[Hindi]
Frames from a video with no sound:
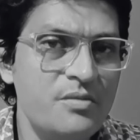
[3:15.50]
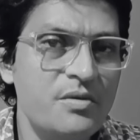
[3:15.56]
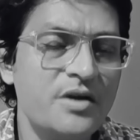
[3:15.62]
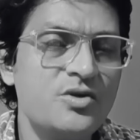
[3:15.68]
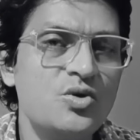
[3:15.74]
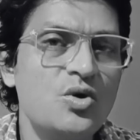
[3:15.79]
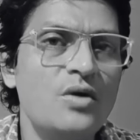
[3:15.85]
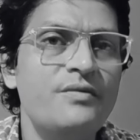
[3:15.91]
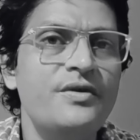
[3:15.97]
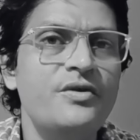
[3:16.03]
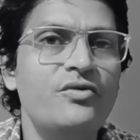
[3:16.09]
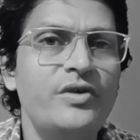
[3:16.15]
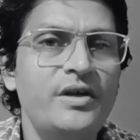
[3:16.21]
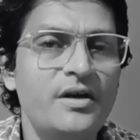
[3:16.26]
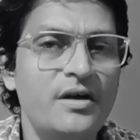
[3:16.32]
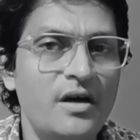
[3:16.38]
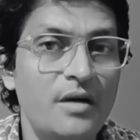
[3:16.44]
एक ही बात सॉल्व नहीं
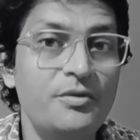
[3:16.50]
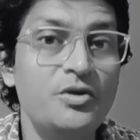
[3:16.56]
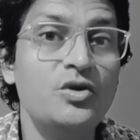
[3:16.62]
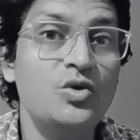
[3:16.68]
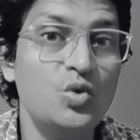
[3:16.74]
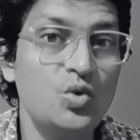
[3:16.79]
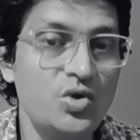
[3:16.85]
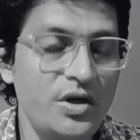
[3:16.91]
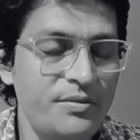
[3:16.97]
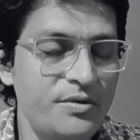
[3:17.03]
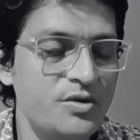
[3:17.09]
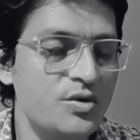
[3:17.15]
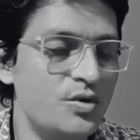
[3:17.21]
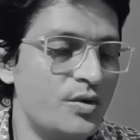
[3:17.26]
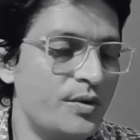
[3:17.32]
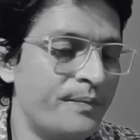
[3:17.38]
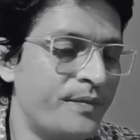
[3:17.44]
हुई अभी तो दूसरी भी
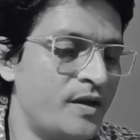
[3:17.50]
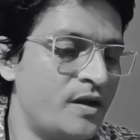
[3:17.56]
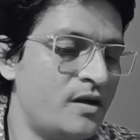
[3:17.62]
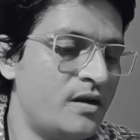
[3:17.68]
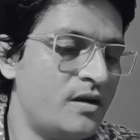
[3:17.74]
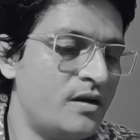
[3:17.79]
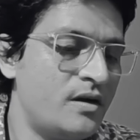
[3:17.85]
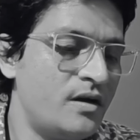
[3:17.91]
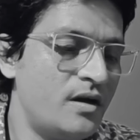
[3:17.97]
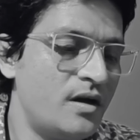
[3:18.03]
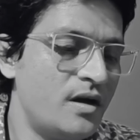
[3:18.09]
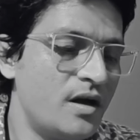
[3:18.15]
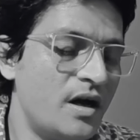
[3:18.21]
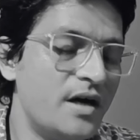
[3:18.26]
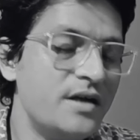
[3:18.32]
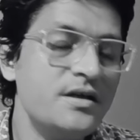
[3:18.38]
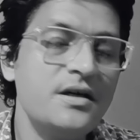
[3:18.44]
सुनो
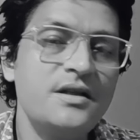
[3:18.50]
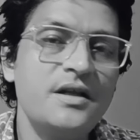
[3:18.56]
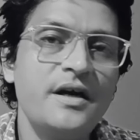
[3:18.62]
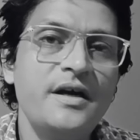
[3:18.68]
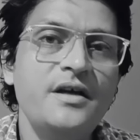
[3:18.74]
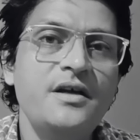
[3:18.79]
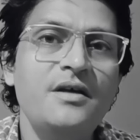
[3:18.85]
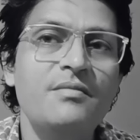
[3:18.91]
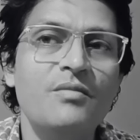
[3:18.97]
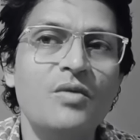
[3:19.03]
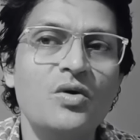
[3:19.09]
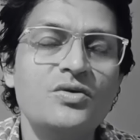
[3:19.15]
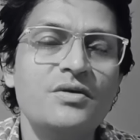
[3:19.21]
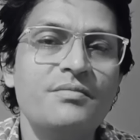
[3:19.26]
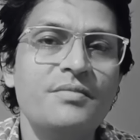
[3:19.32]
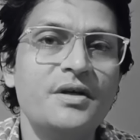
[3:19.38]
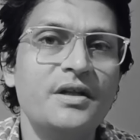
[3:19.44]
कहा जाता है कि
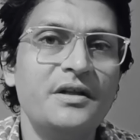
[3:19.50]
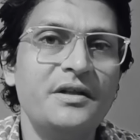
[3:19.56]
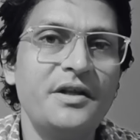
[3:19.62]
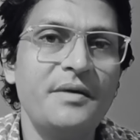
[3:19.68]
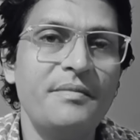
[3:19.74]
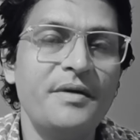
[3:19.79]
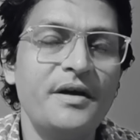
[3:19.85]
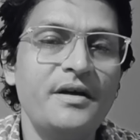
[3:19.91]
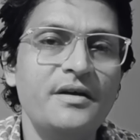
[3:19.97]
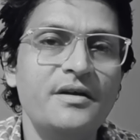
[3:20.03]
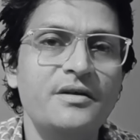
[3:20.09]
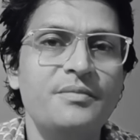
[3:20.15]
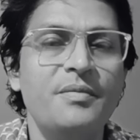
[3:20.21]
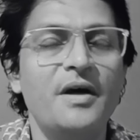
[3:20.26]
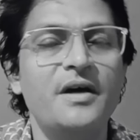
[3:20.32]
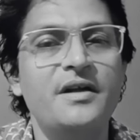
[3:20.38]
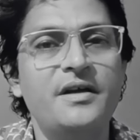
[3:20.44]
मौसम बदलते में
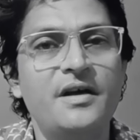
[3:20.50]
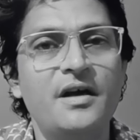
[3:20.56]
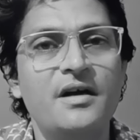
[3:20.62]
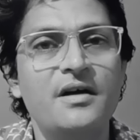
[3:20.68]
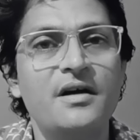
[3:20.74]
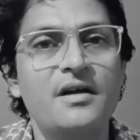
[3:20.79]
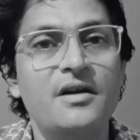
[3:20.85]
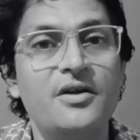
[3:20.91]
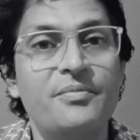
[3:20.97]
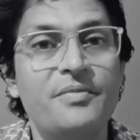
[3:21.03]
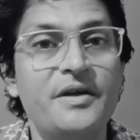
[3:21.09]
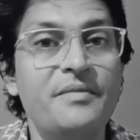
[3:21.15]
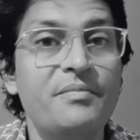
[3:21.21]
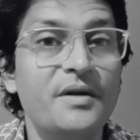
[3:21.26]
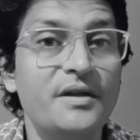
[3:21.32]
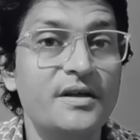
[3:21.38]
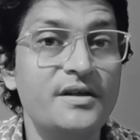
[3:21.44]
इस पानी का कलर
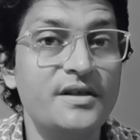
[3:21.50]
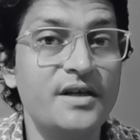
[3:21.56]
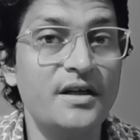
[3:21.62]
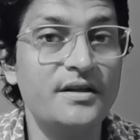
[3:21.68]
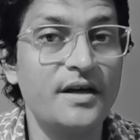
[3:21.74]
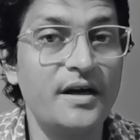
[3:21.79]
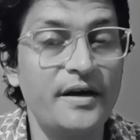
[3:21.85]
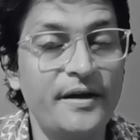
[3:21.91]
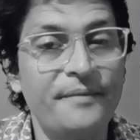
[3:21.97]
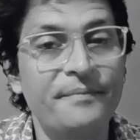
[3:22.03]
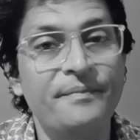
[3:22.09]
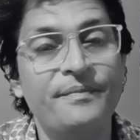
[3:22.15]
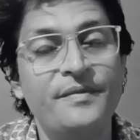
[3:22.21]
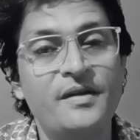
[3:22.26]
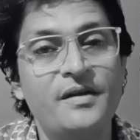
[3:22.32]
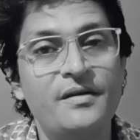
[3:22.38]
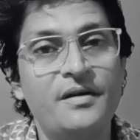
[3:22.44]
भी बदल जाता है
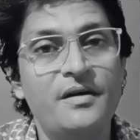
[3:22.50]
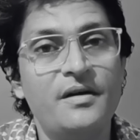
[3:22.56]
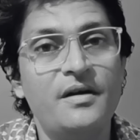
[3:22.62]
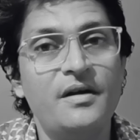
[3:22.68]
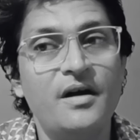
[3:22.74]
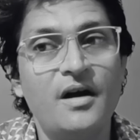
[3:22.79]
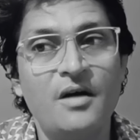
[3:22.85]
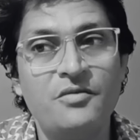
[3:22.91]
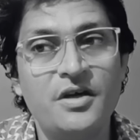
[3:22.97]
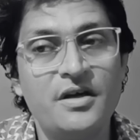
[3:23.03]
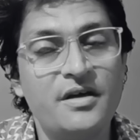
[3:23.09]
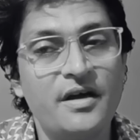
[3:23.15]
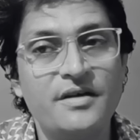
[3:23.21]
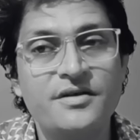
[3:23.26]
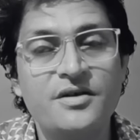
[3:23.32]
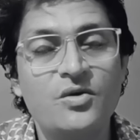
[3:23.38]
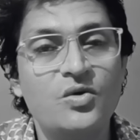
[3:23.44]
अब ये
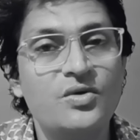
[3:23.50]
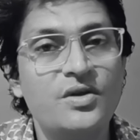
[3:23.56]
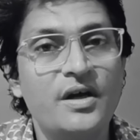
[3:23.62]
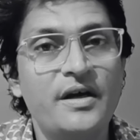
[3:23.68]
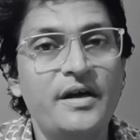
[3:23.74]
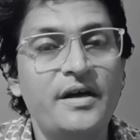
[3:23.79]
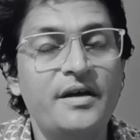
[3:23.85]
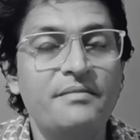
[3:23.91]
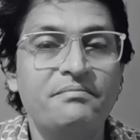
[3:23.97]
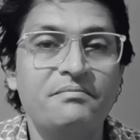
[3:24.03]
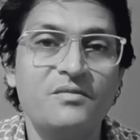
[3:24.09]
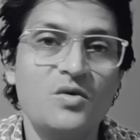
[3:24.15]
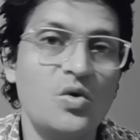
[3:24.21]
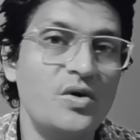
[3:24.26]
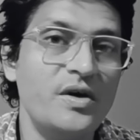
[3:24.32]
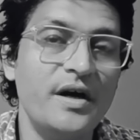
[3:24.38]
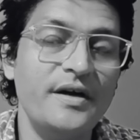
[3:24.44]
कैसे होता है
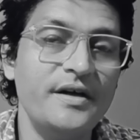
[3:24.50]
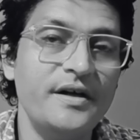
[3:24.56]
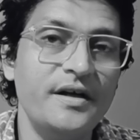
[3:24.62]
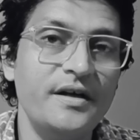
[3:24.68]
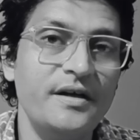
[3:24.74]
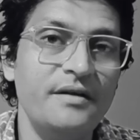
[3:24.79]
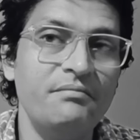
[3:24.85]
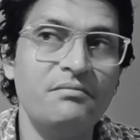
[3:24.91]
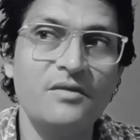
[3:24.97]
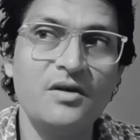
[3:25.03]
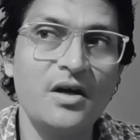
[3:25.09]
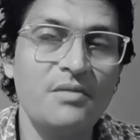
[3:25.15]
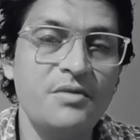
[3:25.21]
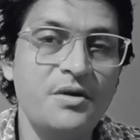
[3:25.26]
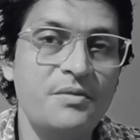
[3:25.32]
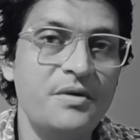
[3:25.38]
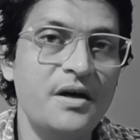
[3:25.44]
कोई आइडिया नहीं
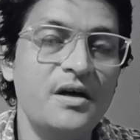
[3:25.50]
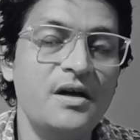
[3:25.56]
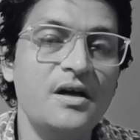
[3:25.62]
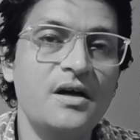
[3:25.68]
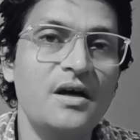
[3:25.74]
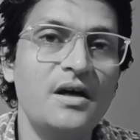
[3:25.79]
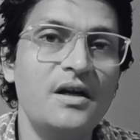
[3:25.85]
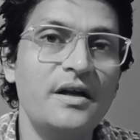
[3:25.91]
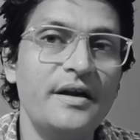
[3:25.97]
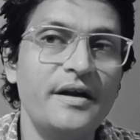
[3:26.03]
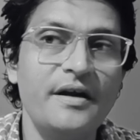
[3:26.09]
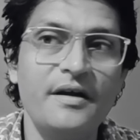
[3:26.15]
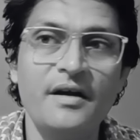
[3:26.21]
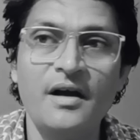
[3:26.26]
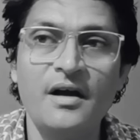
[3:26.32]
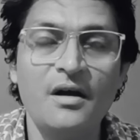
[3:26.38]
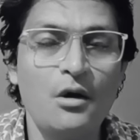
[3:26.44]
गर्मी में अलग कलर
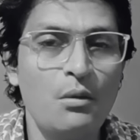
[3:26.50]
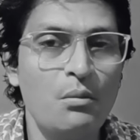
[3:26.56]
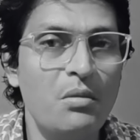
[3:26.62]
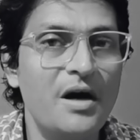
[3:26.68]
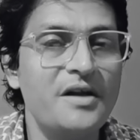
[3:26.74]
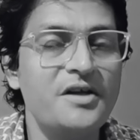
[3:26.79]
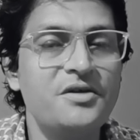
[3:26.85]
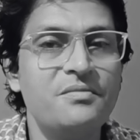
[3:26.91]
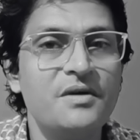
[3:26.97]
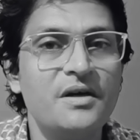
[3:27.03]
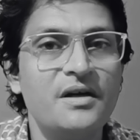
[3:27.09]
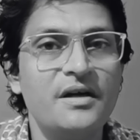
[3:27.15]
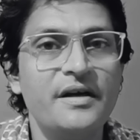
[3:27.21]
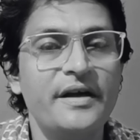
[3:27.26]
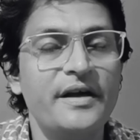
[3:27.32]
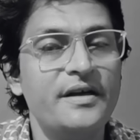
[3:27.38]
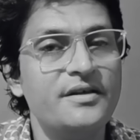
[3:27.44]
है बारिश में
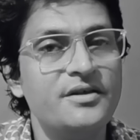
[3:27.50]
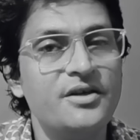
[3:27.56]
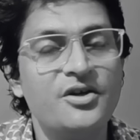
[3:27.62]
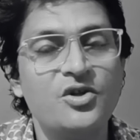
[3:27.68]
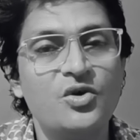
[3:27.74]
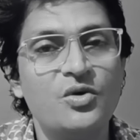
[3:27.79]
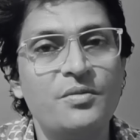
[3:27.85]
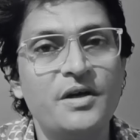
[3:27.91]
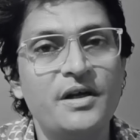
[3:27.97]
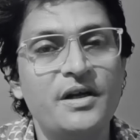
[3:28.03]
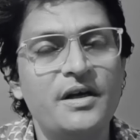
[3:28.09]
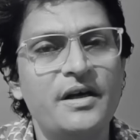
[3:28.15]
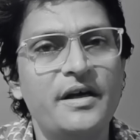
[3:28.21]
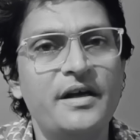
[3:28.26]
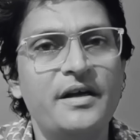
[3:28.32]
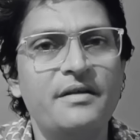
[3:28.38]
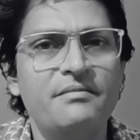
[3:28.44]
अलग है सर्दियों में
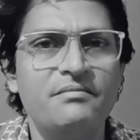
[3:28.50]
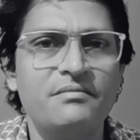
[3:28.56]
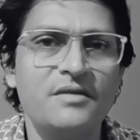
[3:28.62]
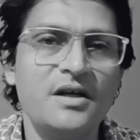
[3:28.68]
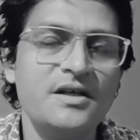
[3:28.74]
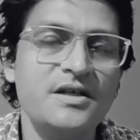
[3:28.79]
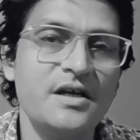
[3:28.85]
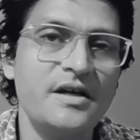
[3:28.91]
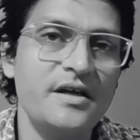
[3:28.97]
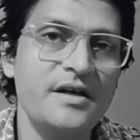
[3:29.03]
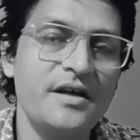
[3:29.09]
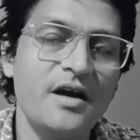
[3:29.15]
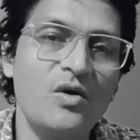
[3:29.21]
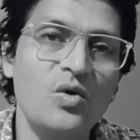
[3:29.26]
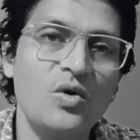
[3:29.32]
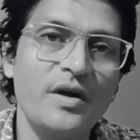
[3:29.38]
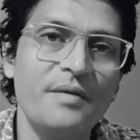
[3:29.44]
अलग है ना जाने
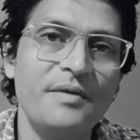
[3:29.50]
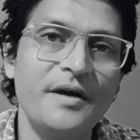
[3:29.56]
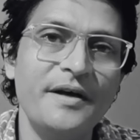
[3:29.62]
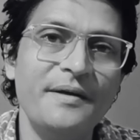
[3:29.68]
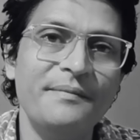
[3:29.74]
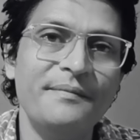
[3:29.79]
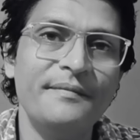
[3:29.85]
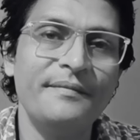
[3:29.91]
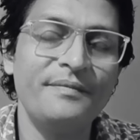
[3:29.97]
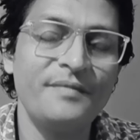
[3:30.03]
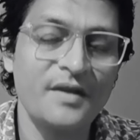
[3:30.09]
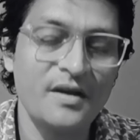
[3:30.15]
क्या हो रहा है भाई